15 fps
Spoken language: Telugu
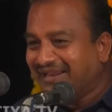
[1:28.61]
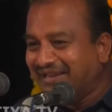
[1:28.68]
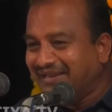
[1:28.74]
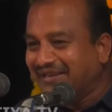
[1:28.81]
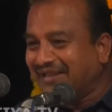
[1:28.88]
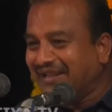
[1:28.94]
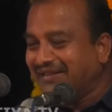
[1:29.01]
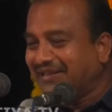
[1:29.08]

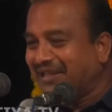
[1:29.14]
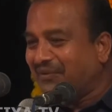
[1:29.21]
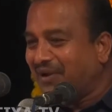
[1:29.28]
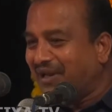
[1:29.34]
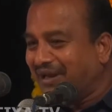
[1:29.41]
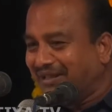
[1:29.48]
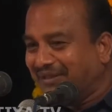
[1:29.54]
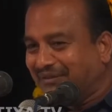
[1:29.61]
ఇంటికి వెళ్తే
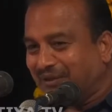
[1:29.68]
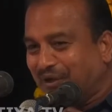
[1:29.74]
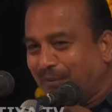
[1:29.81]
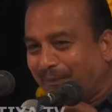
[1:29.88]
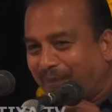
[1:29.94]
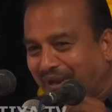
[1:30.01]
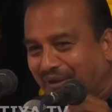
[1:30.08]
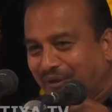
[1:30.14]
వారు ఎంతో
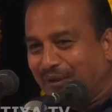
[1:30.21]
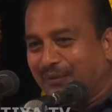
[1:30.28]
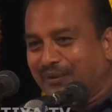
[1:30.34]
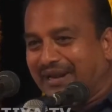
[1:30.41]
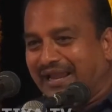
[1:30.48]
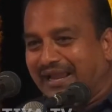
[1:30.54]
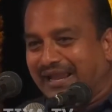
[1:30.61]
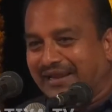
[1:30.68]
పనిలో
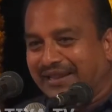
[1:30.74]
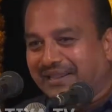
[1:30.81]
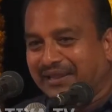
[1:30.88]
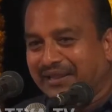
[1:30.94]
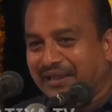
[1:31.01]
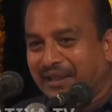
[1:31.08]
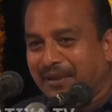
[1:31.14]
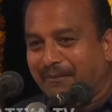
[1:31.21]
ఉన్నా కానీ
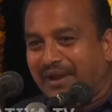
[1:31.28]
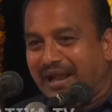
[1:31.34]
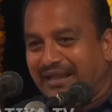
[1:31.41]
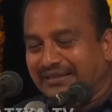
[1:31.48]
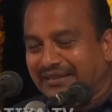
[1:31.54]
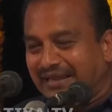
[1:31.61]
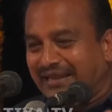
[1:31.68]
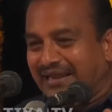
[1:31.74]
మా
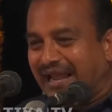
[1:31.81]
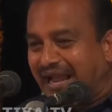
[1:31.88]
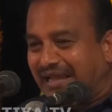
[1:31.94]
అందరినీ